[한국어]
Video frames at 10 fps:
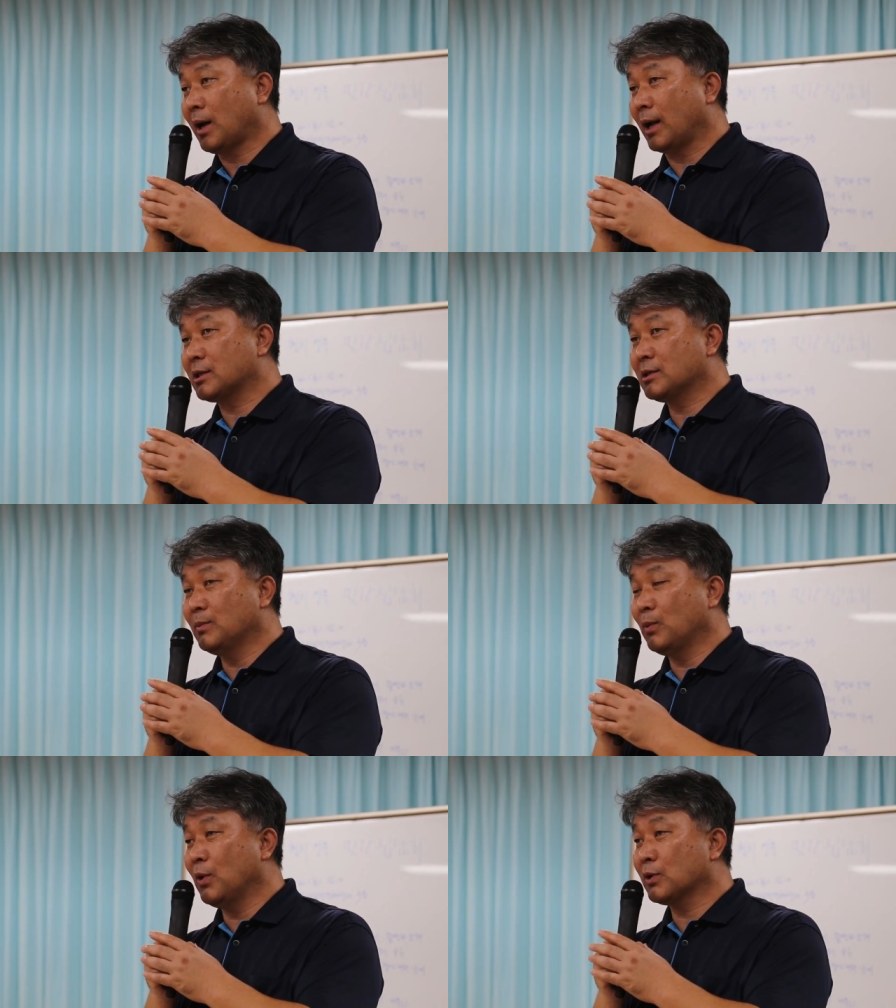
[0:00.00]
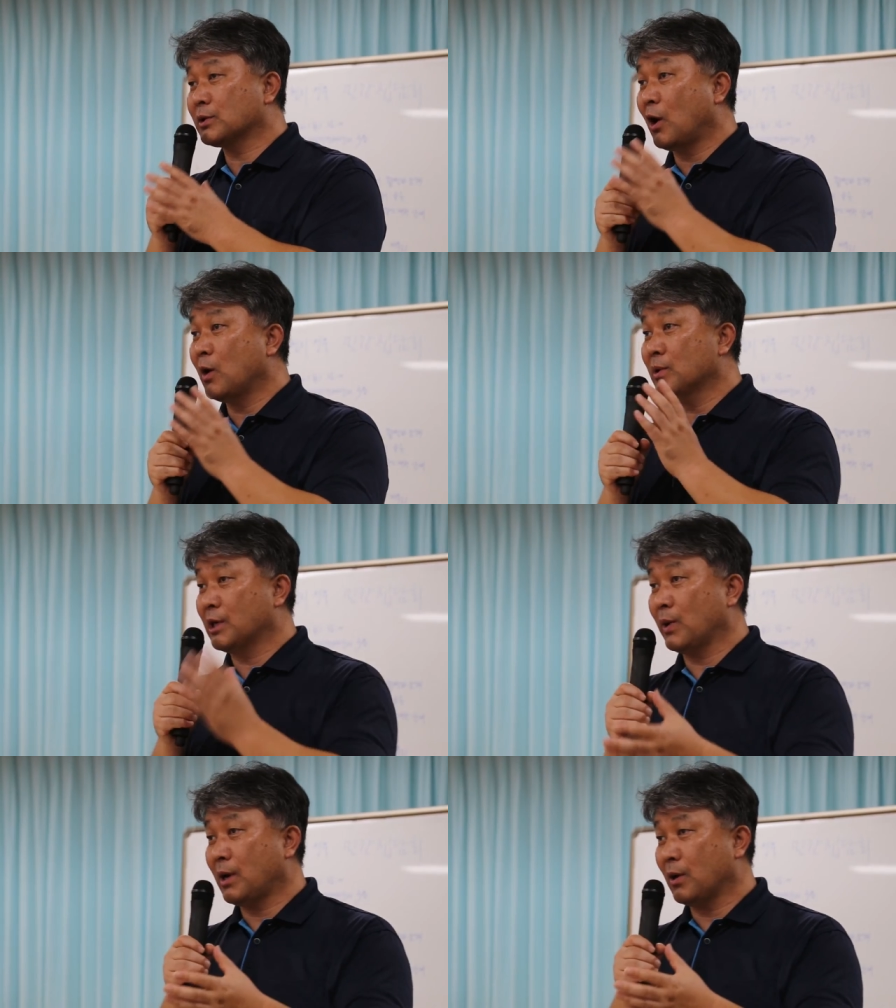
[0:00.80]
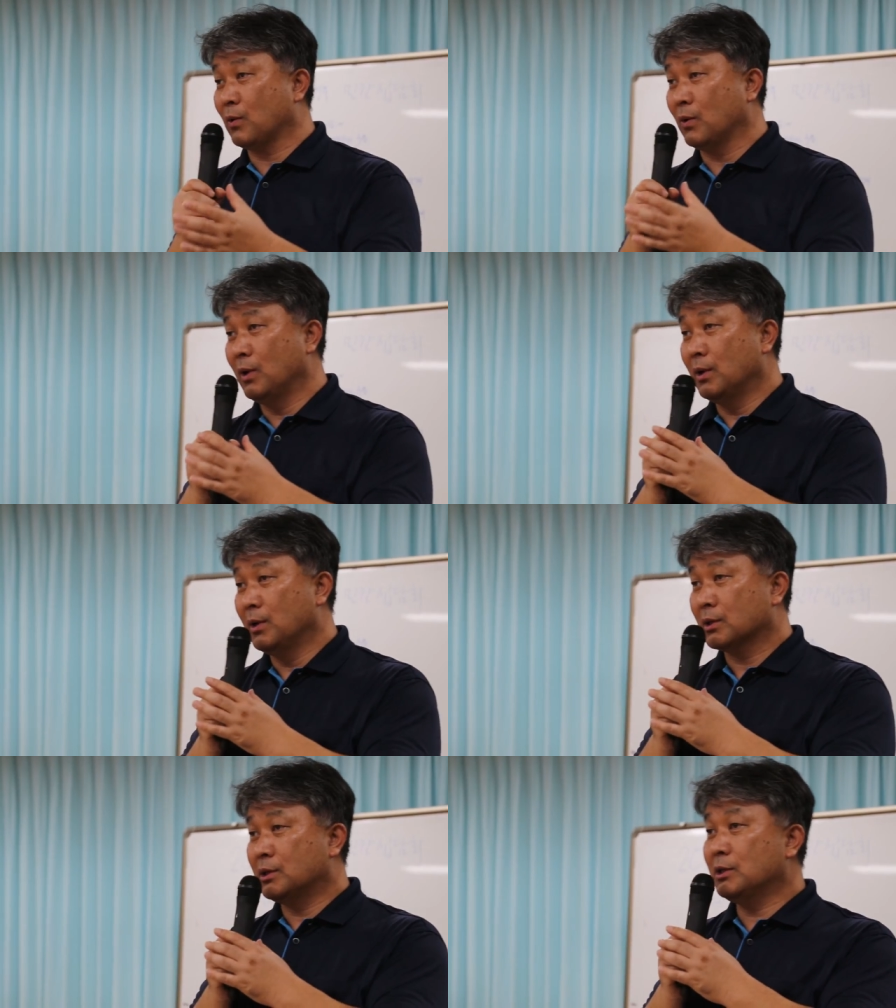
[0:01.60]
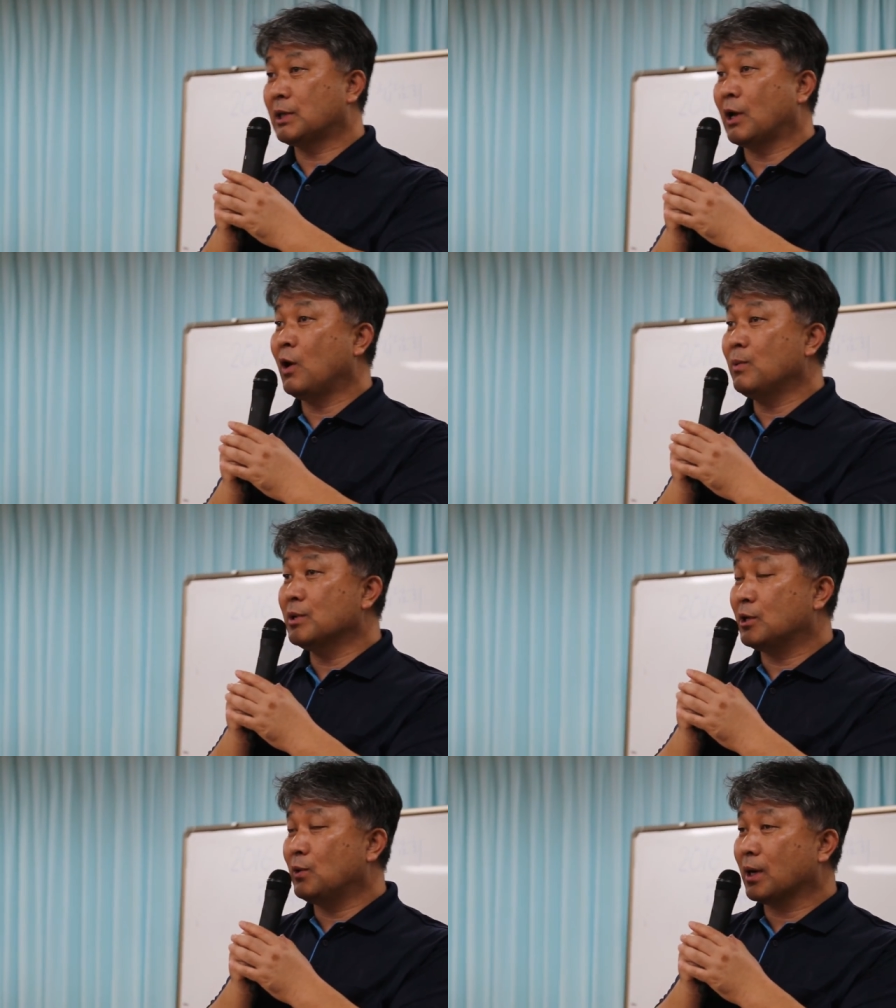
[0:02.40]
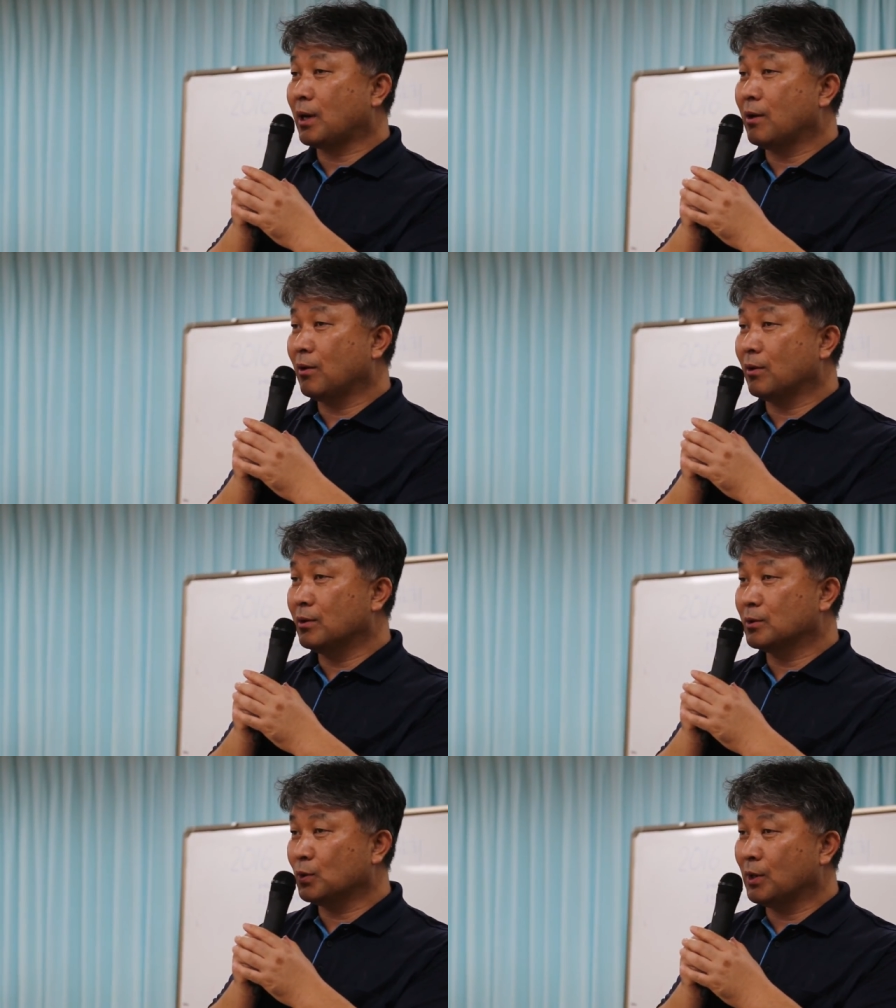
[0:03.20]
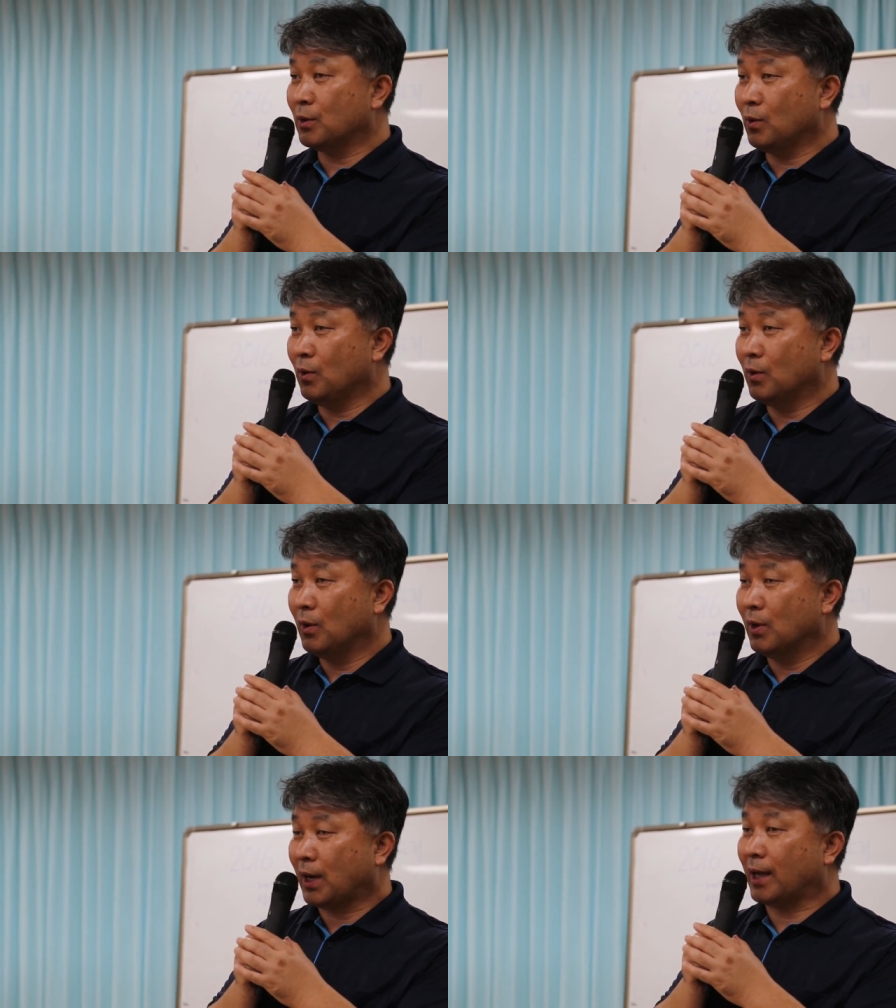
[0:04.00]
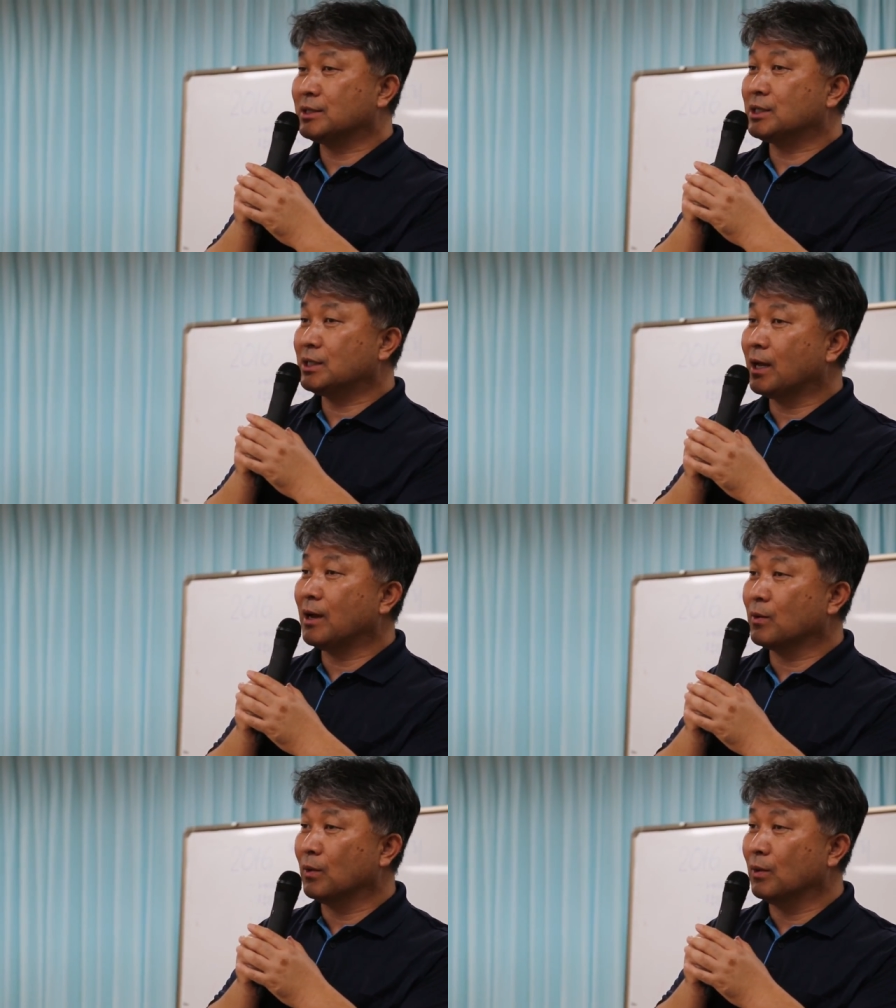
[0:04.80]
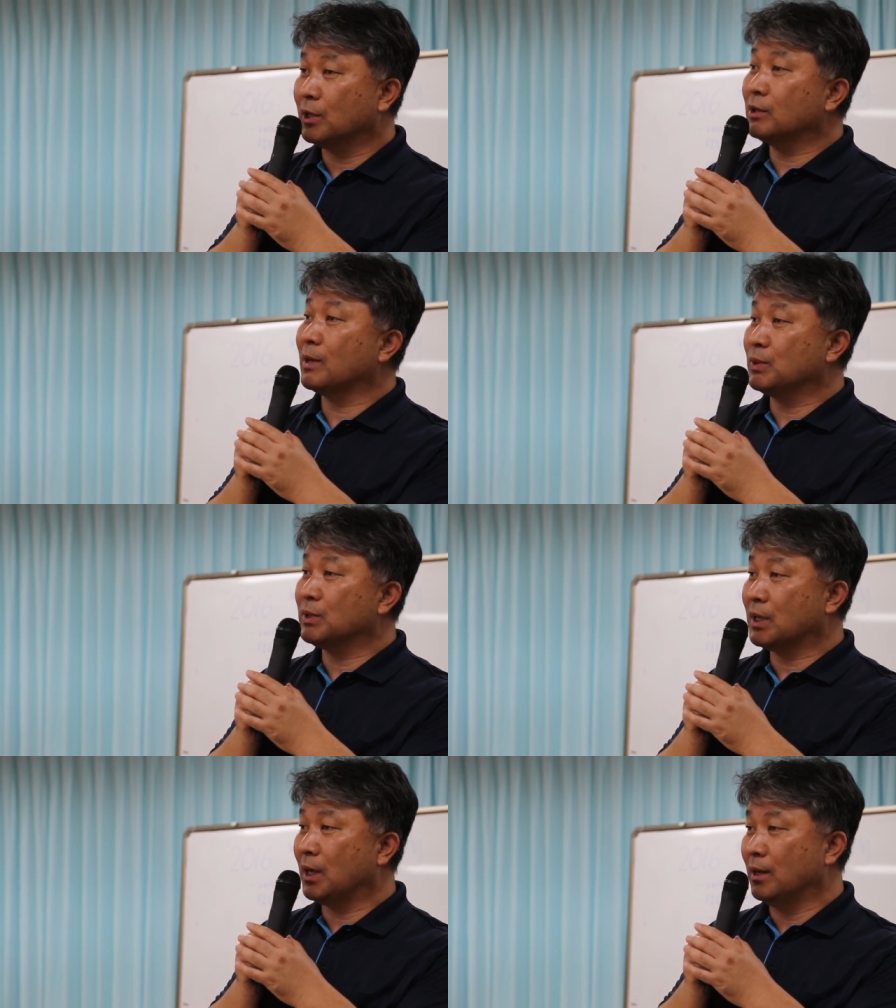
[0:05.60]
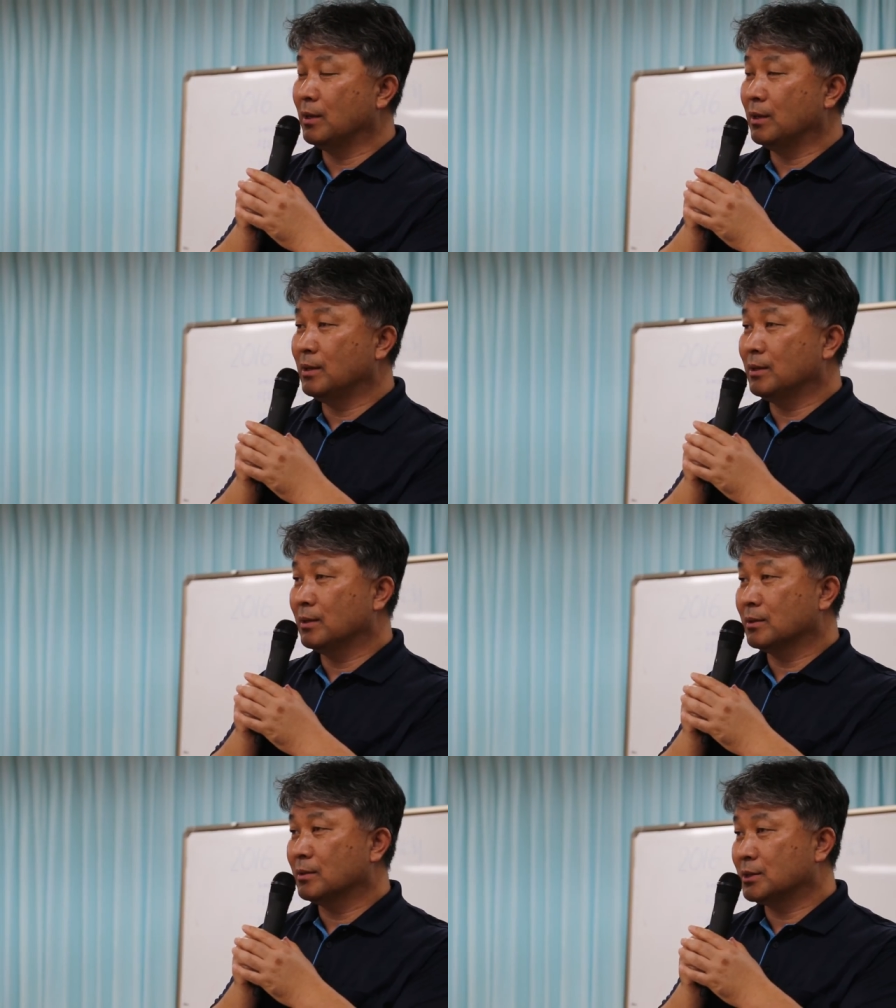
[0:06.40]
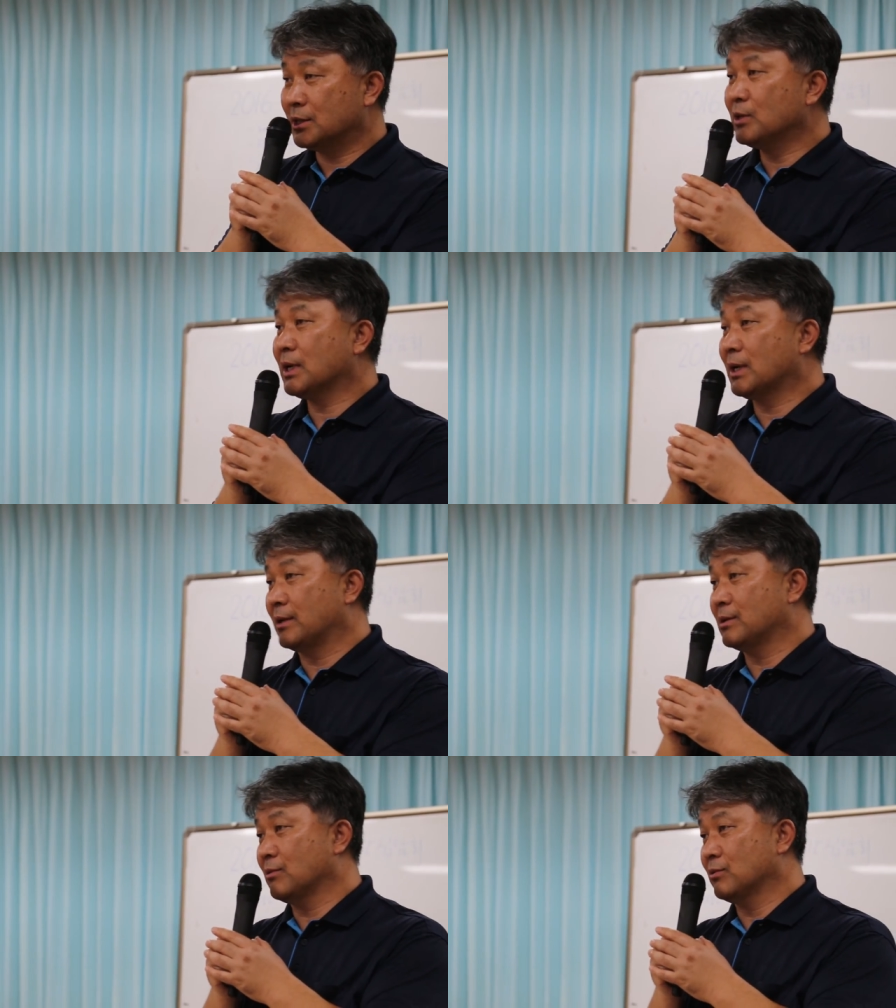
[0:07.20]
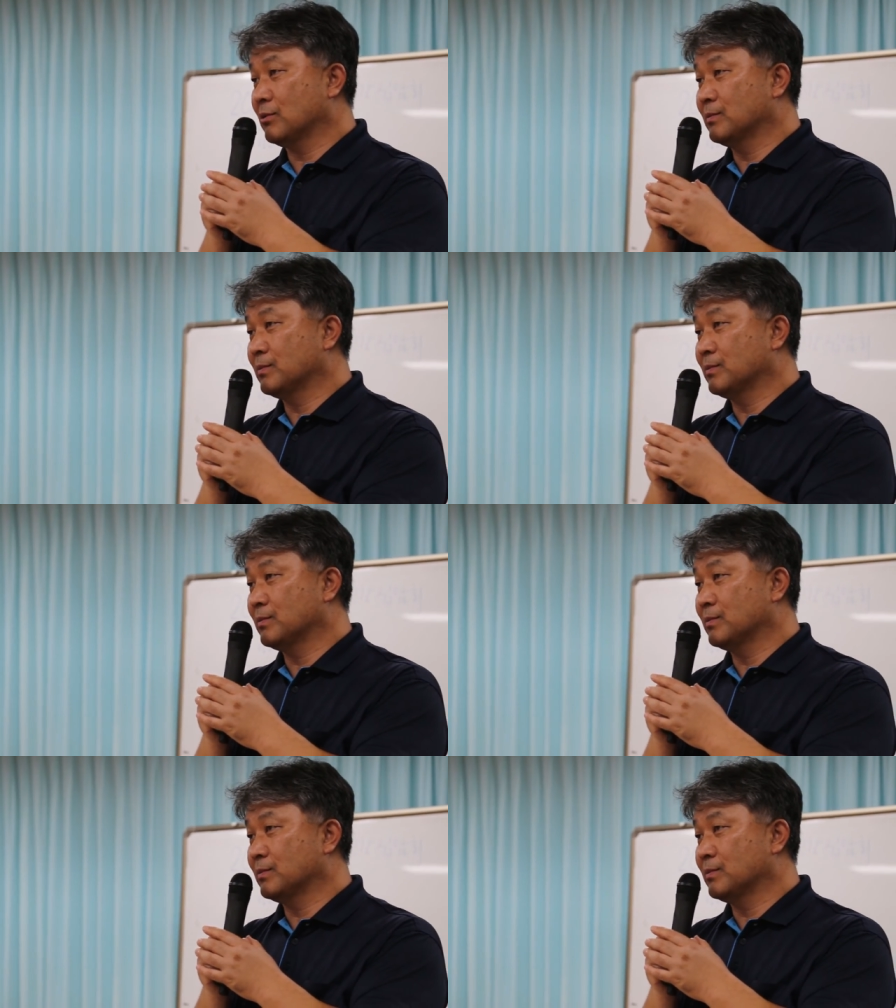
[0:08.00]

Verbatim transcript: 같이 모여서 사업을 기획하고 그 사업을 기획한 거를 토대로 같이 실행하고 이러다 보니까 시너지가 나더라고요.